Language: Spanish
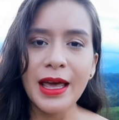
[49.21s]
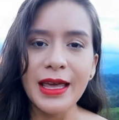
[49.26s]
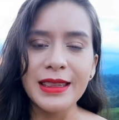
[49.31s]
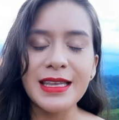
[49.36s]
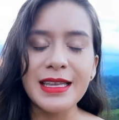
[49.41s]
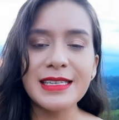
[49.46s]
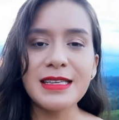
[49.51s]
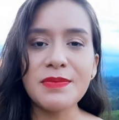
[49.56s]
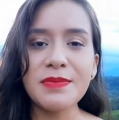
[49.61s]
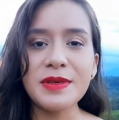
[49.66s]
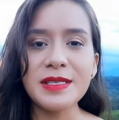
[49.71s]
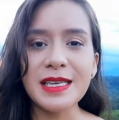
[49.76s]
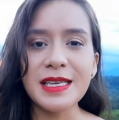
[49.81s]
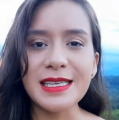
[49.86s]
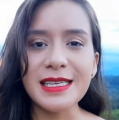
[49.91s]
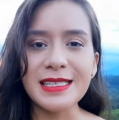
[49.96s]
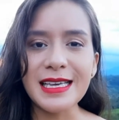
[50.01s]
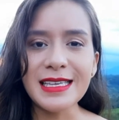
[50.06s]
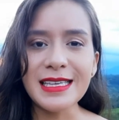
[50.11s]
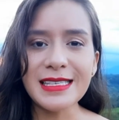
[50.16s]
Desde mis
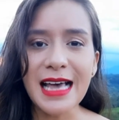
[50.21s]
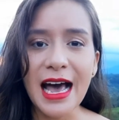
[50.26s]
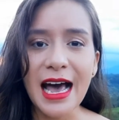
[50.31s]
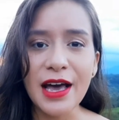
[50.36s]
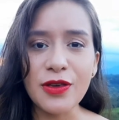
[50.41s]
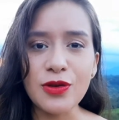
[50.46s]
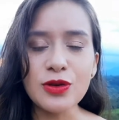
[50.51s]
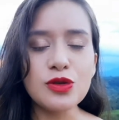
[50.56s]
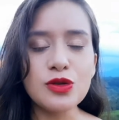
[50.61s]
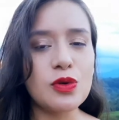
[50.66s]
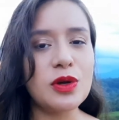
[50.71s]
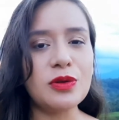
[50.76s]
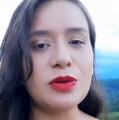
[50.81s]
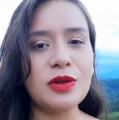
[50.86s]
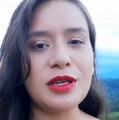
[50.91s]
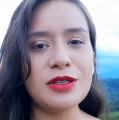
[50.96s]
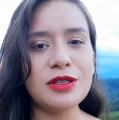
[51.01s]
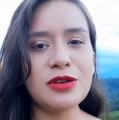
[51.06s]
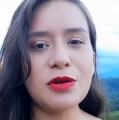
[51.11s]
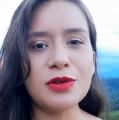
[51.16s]
16 años, cuando
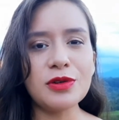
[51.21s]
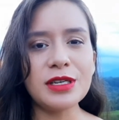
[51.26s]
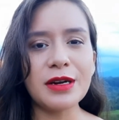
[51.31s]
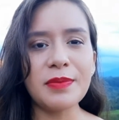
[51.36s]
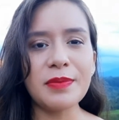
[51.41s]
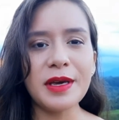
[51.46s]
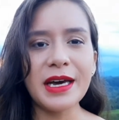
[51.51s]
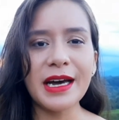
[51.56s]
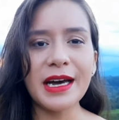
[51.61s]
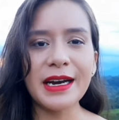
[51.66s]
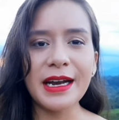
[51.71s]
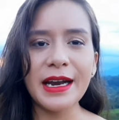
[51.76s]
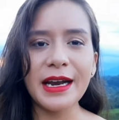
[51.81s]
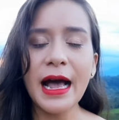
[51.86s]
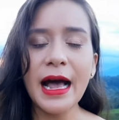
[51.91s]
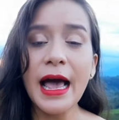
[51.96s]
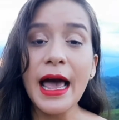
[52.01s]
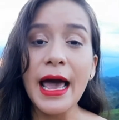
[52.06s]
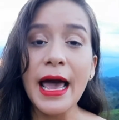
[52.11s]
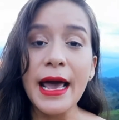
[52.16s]
inicio a cursar mi carrera,
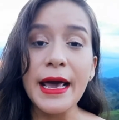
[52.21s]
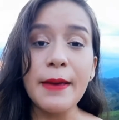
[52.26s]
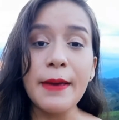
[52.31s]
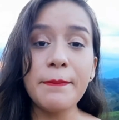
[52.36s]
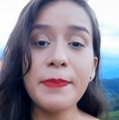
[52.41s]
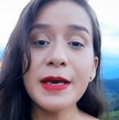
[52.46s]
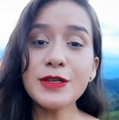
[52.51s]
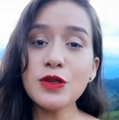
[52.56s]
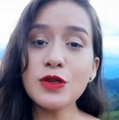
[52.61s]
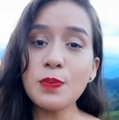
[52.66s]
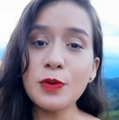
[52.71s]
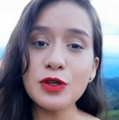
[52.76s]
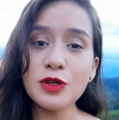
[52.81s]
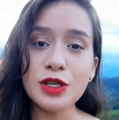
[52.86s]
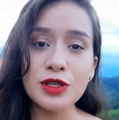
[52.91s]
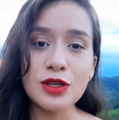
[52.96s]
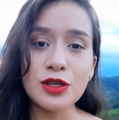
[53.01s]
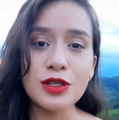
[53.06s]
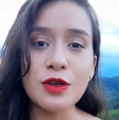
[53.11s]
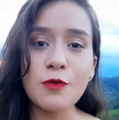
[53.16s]
empiezo
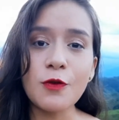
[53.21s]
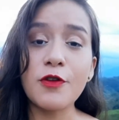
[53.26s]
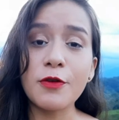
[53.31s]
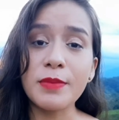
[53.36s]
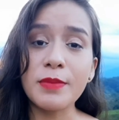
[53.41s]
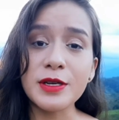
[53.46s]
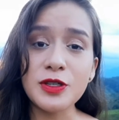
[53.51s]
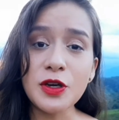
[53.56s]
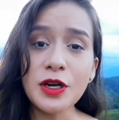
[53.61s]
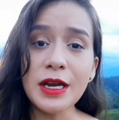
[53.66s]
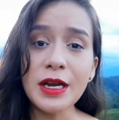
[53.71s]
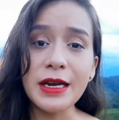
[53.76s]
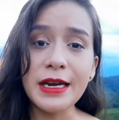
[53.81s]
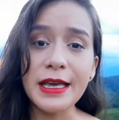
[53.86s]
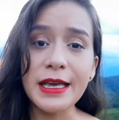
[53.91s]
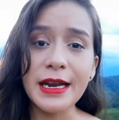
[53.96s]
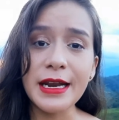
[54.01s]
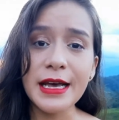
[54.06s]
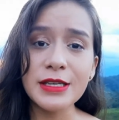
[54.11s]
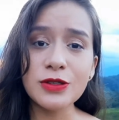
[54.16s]
procesos de formación en
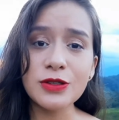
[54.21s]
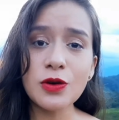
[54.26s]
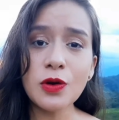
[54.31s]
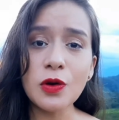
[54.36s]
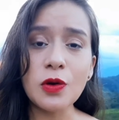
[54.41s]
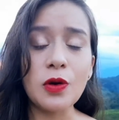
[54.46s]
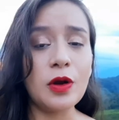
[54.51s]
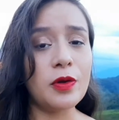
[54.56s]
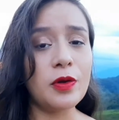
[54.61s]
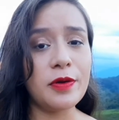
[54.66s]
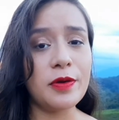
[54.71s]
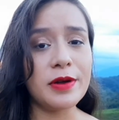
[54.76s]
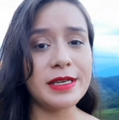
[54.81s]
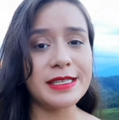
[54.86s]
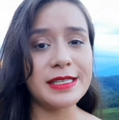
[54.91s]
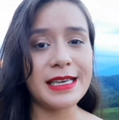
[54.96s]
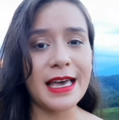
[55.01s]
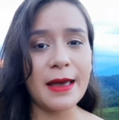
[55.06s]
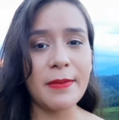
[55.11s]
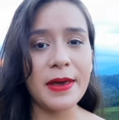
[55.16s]
liderazgo con la
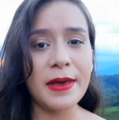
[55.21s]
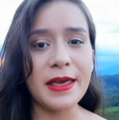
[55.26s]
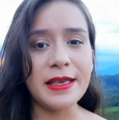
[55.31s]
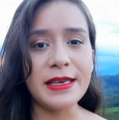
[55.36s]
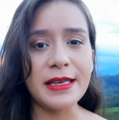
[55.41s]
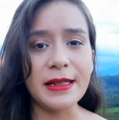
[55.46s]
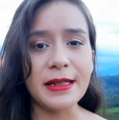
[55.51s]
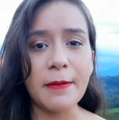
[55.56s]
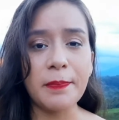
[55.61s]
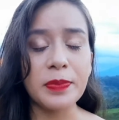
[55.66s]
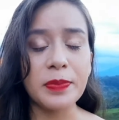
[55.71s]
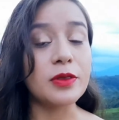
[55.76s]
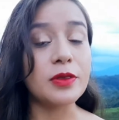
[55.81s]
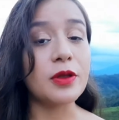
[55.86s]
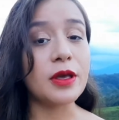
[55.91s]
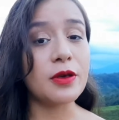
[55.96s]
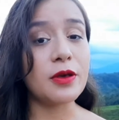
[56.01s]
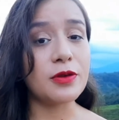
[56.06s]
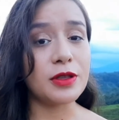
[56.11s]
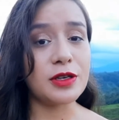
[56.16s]
Universidad de Medellín,
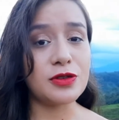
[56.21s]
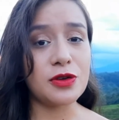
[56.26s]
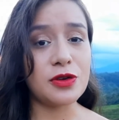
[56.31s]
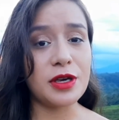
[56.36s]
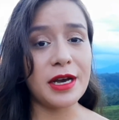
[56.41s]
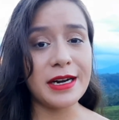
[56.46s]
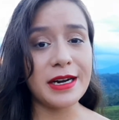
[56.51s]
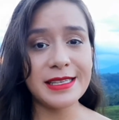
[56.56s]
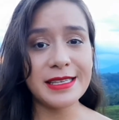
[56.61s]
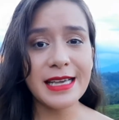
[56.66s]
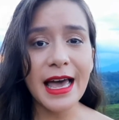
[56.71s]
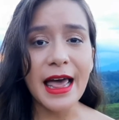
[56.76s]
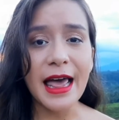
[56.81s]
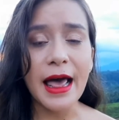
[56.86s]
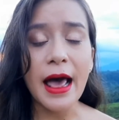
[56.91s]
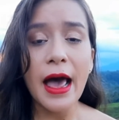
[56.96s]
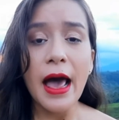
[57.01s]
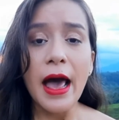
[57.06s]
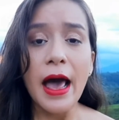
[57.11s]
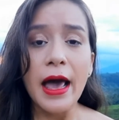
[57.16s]
de donde soy egresada
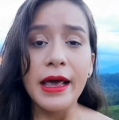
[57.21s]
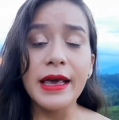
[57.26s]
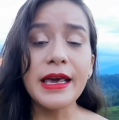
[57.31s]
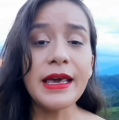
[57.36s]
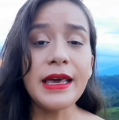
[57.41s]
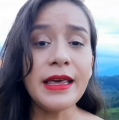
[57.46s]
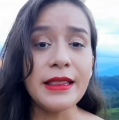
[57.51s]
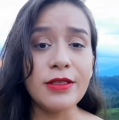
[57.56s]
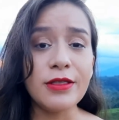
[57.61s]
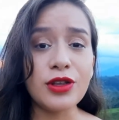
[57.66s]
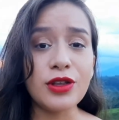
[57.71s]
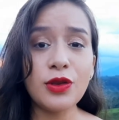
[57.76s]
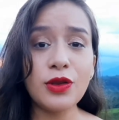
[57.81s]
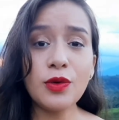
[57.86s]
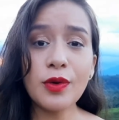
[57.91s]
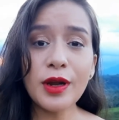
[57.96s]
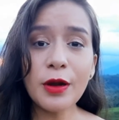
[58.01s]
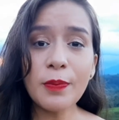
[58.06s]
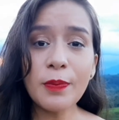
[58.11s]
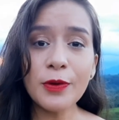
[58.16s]
y donde
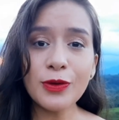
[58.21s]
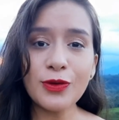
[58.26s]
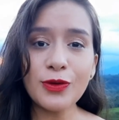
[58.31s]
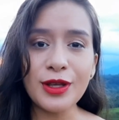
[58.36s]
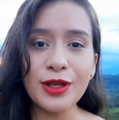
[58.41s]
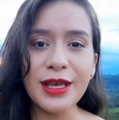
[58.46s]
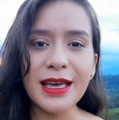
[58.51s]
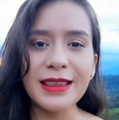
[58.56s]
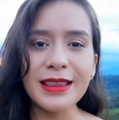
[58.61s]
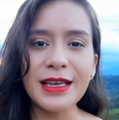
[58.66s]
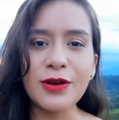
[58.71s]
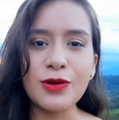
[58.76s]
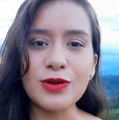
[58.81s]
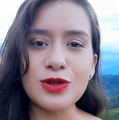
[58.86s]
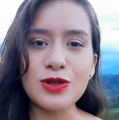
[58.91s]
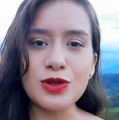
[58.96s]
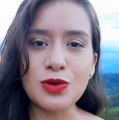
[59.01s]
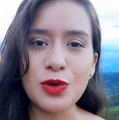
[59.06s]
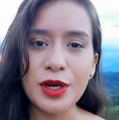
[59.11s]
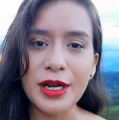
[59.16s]
tuve la oportunidad de
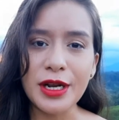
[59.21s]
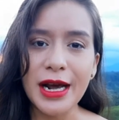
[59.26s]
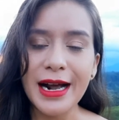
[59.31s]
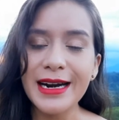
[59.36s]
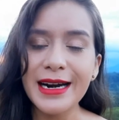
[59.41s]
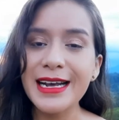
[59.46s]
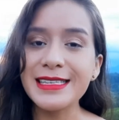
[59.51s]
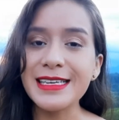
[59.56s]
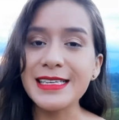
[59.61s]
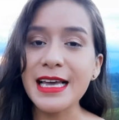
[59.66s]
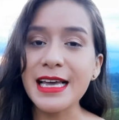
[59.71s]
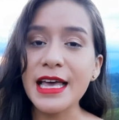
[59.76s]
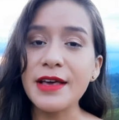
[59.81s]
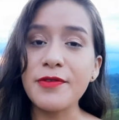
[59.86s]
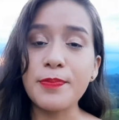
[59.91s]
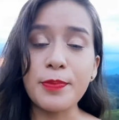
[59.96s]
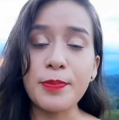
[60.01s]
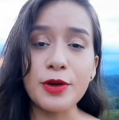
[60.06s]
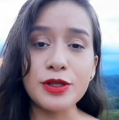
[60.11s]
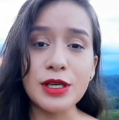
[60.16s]
construir, gracias a
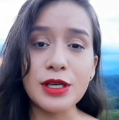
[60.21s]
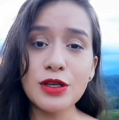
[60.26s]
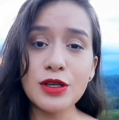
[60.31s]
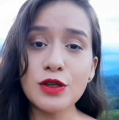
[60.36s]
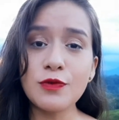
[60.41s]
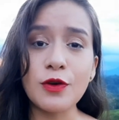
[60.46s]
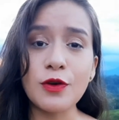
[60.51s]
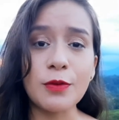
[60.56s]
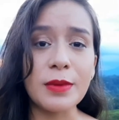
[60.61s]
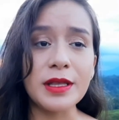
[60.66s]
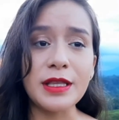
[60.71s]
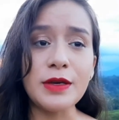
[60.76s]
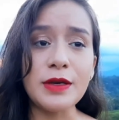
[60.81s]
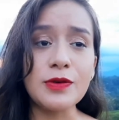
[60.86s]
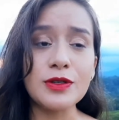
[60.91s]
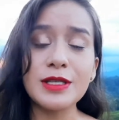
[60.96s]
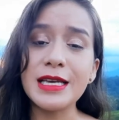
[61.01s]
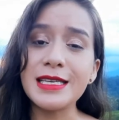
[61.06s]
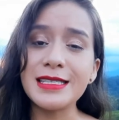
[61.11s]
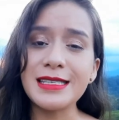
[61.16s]
procesos formativos
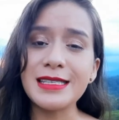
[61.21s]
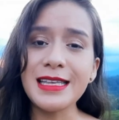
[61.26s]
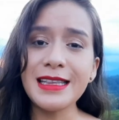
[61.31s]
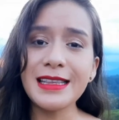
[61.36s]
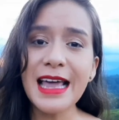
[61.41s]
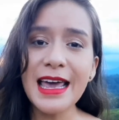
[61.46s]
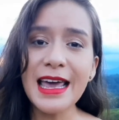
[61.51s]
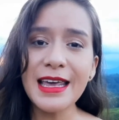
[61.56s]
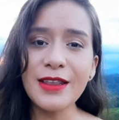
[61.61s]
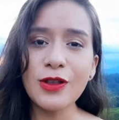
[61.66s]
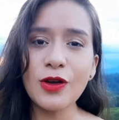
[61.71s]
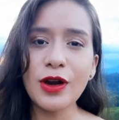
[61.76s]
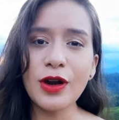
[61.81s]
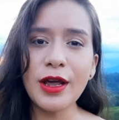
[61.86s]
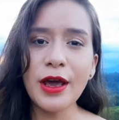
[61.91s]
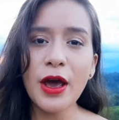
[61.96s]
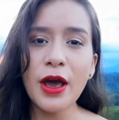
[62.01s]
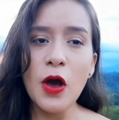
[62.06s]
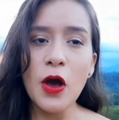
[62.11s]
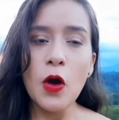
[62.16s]
de distinta índole,
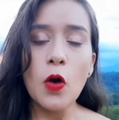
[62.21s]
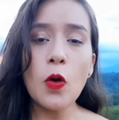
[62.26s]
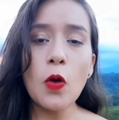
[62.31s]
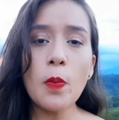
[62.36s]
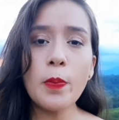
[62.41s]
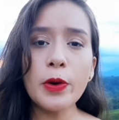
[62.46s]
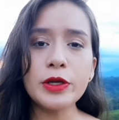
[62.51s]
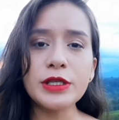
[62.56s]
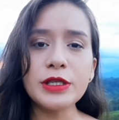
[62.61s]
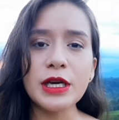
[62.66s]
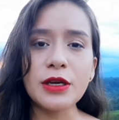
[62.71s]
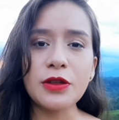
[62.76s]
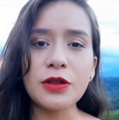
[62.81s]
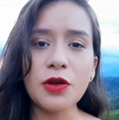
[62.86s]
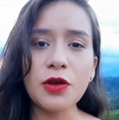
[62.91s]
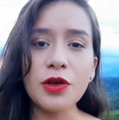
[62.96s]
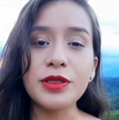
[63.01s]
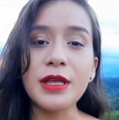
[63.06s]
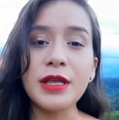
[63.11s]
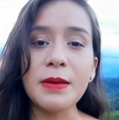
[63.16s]
un proyecto
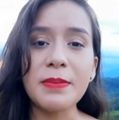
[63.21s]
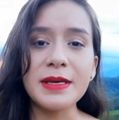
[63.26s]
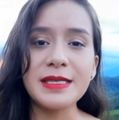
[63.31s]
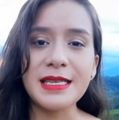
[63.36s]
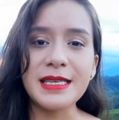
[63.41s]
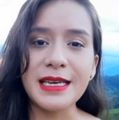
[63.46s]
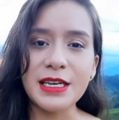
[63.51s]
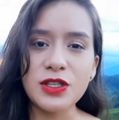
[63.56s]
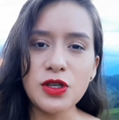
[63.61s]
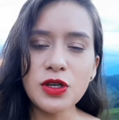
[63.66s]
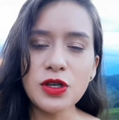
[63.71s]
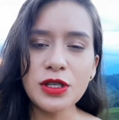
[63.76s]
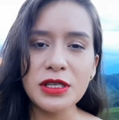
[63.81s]
de investigación